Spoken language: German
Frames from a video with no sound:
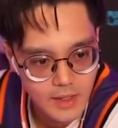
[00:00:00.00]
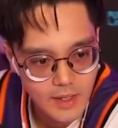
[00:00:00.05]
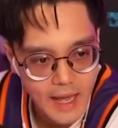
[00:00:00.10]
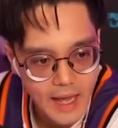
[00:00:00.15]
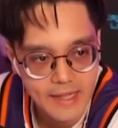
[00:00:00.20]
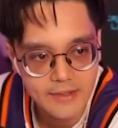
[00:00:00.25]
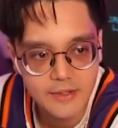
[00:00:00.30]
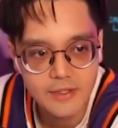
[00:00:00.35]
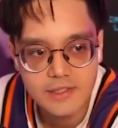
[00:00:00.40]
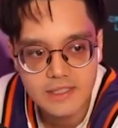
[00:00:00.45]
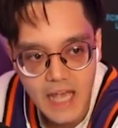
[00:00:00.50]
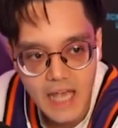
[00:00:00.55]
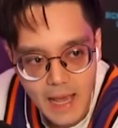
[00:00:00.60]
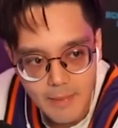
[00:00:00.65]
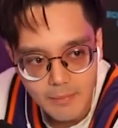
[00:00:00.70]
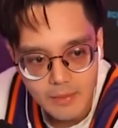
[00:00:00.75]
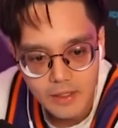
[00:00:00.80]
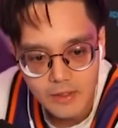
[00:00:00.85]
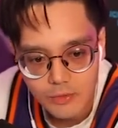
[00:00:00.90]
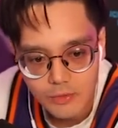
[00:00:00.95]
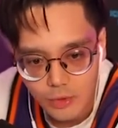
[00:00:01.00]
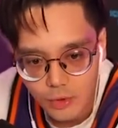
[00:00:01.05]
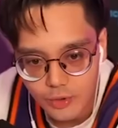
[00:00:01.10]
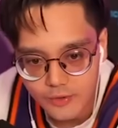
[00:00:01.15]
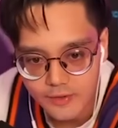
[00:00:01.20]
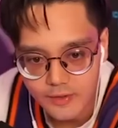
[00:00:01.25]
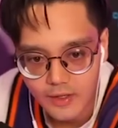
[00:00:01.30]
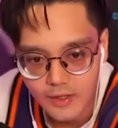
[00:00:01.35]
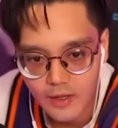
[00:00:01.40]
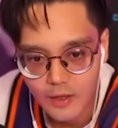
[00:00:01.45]
Also diese Emily
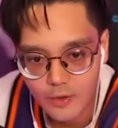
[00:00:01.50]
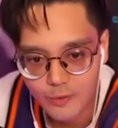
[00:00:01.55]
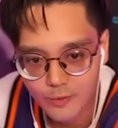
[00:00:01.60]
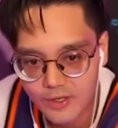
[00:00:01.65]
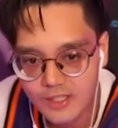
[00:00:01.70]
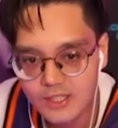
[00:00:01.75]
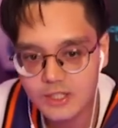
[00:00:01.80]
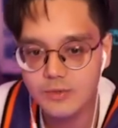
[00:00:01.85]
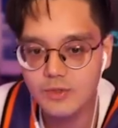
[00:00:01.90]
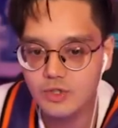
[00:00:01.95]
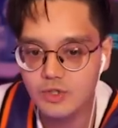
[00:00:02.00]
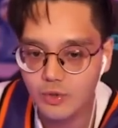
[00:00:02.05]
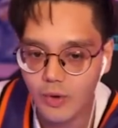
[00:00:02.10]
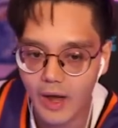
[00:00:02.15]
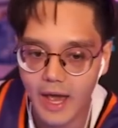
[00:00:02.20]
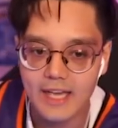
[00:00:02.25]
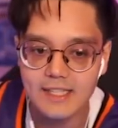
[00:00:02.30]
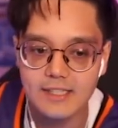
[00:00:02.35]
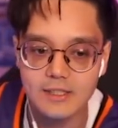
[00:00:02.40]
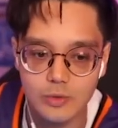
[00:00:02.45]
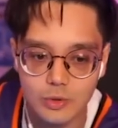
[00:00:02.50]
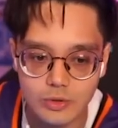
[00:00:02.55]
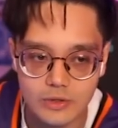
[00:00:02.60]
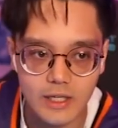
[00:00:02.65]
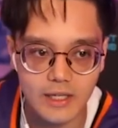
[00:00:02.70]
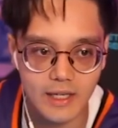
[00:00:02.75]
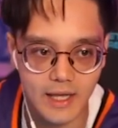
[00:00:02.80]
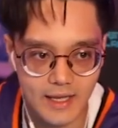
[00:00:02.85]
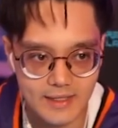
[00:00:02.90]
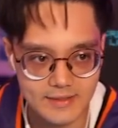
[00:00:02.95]
Root finde ich sowieso echt gut
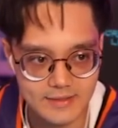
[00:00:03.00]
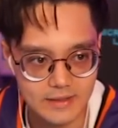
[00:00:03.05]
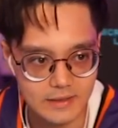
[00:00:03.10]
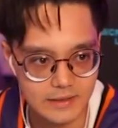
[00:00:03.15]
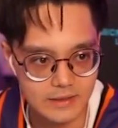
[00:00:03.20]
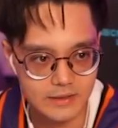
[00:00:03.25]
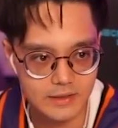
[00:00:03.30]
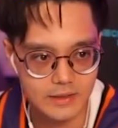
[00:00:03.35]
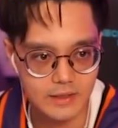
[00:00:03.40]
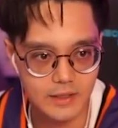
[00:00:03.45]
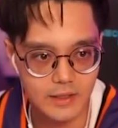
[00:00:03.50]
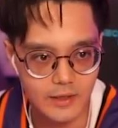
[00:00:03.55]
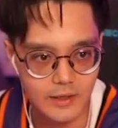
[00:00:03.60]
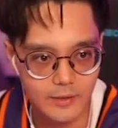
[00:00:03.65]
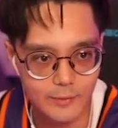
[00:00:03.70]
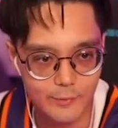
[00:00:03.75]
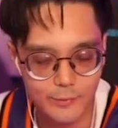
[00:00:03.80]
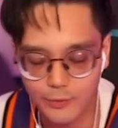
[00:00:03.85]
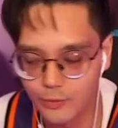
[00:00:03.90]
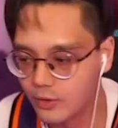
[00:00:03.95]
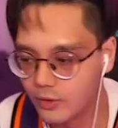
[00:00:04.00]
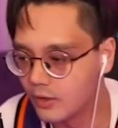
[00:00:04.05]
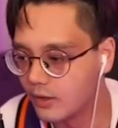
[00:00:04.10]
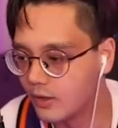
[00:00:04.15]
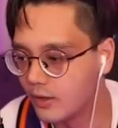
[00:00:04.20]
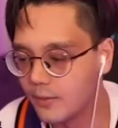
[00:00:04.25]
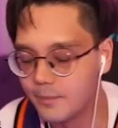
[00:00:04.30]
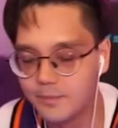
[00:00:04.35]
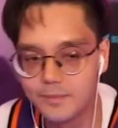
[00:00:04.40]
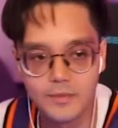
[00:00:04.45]
gecastet äh,
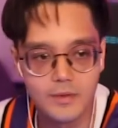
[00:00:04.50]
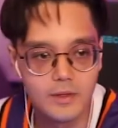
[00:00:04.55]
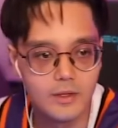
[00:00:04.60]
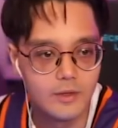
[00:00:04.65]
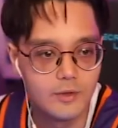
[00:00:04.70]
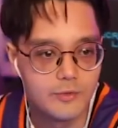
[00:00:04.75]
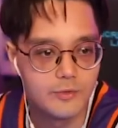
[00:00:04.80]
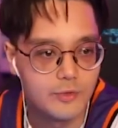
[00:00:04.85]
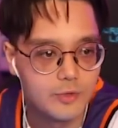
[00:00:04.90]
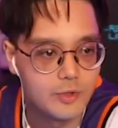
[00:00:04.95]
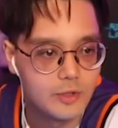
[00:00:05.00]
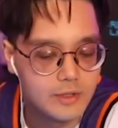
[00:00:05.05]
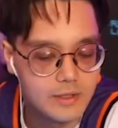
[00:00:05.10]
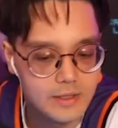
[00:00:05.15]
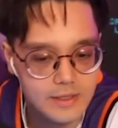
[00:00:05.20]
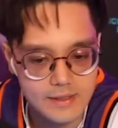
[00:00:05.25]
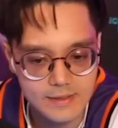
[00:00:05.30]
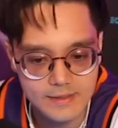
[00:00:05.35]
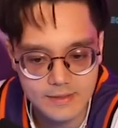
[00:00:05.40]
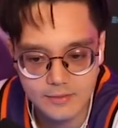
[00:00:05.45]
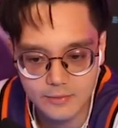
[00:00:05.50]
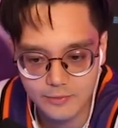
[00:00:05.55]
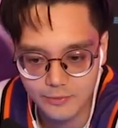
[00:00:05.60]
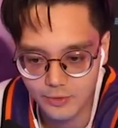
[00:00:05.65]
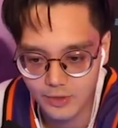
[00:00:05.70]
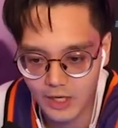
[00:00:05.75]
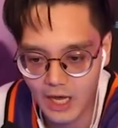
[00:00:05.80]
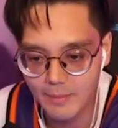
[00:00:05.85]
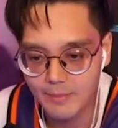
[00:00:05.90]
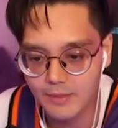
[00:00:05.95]
für, für Dingens, für
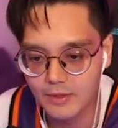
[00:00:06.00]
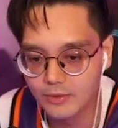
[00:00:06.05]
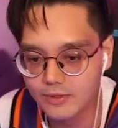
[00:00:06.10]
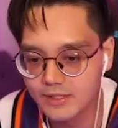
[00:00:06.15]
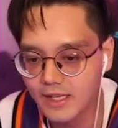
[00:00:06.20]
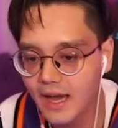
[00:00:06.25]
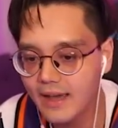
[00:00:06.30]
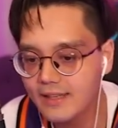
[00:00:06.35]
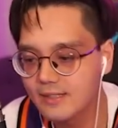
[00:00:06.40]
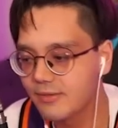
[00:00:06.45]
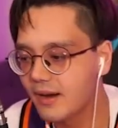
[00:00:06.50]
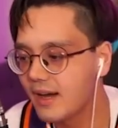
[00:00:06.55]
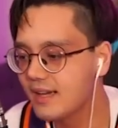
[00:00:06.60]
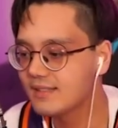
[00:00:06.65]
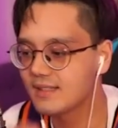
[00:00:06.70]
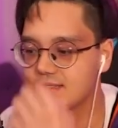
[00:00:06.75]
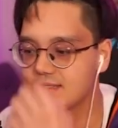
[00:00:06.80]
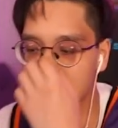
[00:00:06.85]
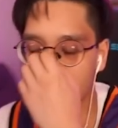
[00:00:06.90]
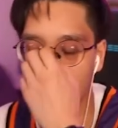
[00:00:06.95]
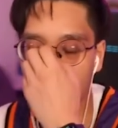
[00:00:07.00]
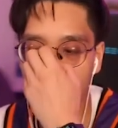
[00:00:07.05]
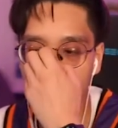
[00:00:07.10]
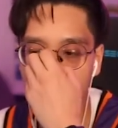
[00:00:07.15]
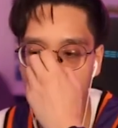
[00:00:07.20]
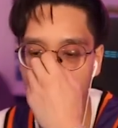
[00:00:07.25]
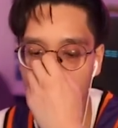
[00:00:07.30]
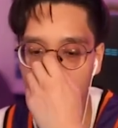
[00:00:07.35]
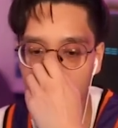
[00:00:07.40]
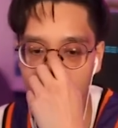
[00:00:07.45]
Nami. Und ja, ich weiß, dass die
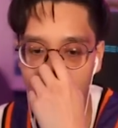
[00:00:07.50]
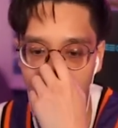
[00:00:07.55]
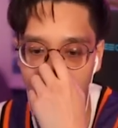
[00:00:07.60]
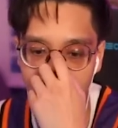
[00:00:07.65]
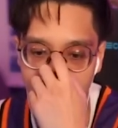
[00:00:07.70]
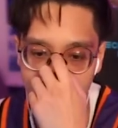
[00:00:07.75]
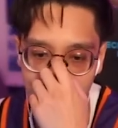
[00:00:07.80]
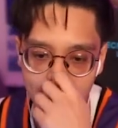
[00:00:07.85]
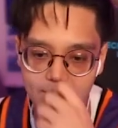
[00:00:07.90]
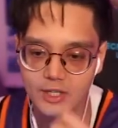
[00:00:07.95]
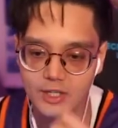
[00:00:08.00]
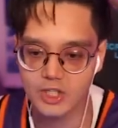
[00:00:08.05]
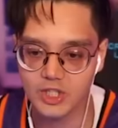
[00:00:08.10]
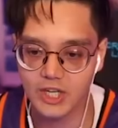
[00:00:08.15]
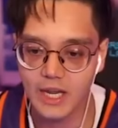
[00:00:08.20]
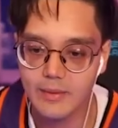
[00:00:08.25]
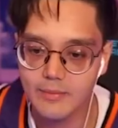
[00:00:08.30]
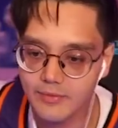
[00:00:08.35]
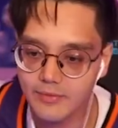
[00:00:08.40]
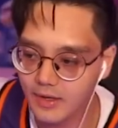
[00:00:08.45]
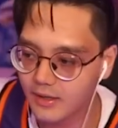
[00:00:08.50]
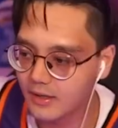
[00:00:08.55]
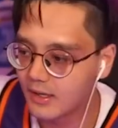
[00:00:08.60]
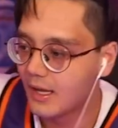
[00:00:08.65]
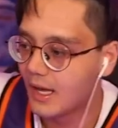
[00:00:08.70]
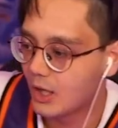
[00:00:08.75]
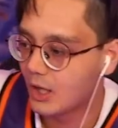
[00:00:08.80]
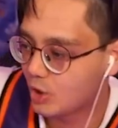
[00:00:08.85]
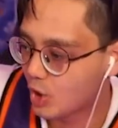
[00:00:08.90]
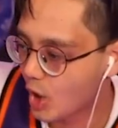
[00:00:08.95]
horny Typen auf Twitter wieder schreiben werden,
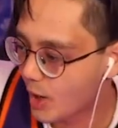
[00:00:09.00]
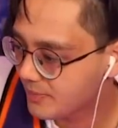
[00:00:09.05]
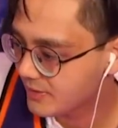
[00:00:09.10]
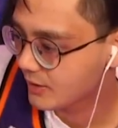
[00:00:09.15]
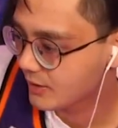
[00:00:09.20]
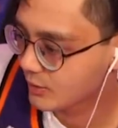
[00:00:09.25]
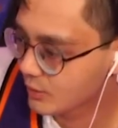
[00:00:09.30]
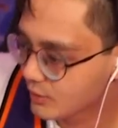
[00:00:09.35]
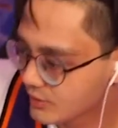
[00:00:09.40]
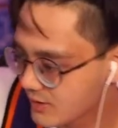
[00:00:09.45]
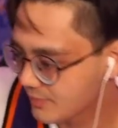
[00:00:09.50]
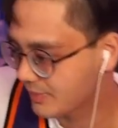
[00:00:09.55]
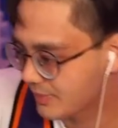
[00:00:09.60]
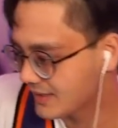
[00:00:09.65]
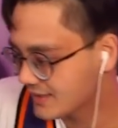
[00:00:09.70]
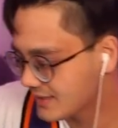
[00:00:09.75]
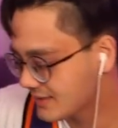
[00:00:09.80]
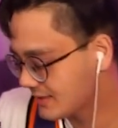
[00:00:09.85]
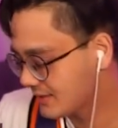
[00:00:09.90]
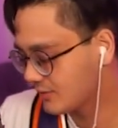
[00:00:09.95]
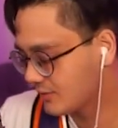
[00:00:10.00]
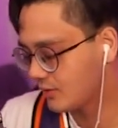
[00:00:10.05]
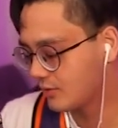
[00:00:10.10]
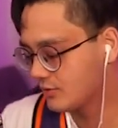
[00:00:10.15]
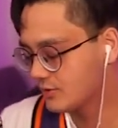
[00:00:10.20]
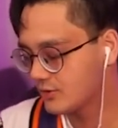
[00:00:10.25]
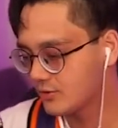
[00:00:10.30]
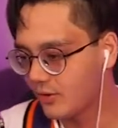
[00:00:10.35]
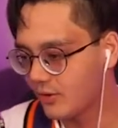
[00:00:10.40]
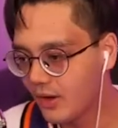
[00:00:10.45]
Körbchengröße passt nicht
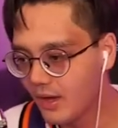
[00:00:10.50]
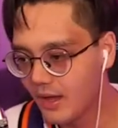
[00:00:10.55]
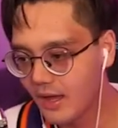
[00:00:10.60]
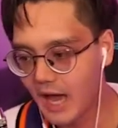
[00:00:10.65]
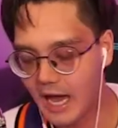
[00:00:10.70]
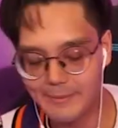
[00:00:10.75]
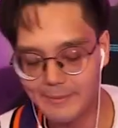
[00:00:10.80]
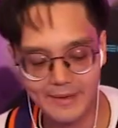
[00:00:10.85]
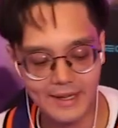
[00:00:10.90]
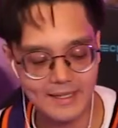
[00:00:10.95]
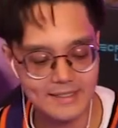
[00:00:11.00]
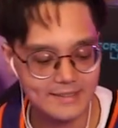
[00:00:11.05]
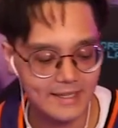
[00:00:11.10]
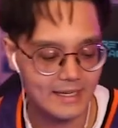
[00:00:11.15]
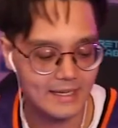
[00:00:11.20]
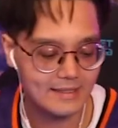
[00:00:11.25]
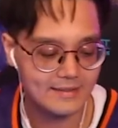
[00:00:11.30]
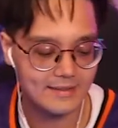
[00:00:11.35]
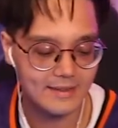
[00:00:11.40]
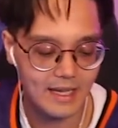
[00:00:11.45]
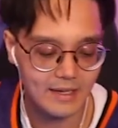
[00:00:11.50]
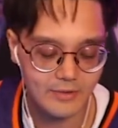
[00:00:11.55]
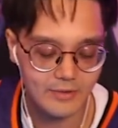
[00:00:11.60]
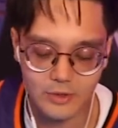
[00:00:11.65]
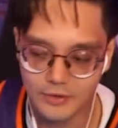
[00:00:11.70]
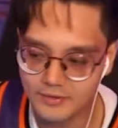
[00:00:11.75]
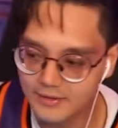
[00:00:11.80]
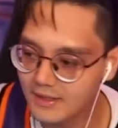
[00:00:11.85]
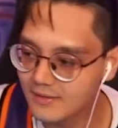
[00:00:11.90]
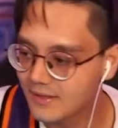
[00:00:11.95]
und so. Aber ganz ehrlich, Digga, wenn
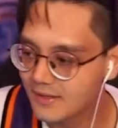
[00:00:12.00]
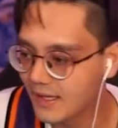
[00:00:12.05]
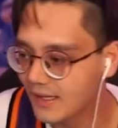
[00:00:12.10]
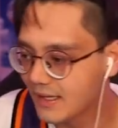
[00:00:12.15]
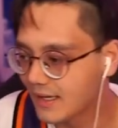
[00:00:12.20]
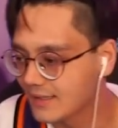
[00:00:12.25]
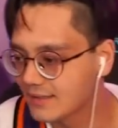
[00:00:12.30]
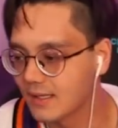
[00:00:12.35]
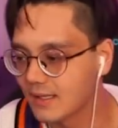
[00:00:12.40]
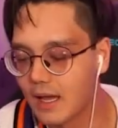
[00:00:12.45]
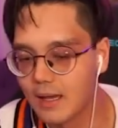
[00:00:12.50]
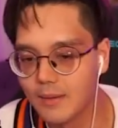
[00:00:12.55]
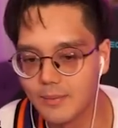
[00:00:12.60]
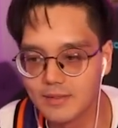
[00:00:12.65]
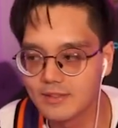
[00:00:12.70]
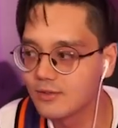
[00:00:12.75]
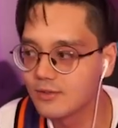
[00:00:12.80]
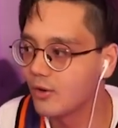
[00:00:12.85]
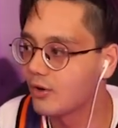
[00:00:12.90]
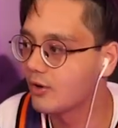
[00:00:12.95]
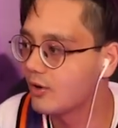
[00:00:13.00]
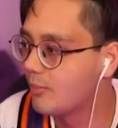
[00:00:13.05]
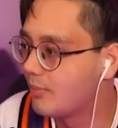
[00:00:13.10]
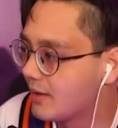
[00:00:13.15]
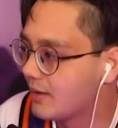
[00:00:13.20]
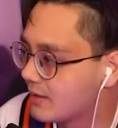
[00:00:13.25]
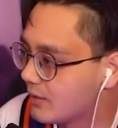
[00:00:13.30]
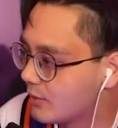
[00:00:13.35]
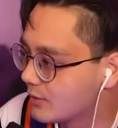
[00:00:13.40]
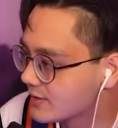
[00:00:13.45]
du den Take hast, ey, bist du auch
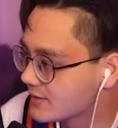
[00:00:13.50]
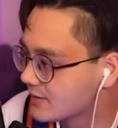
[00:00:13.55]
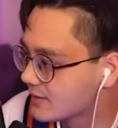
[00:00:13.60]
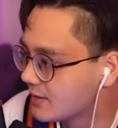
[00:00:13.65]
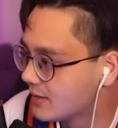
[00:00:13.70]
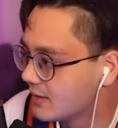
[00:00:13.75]
komplett lost.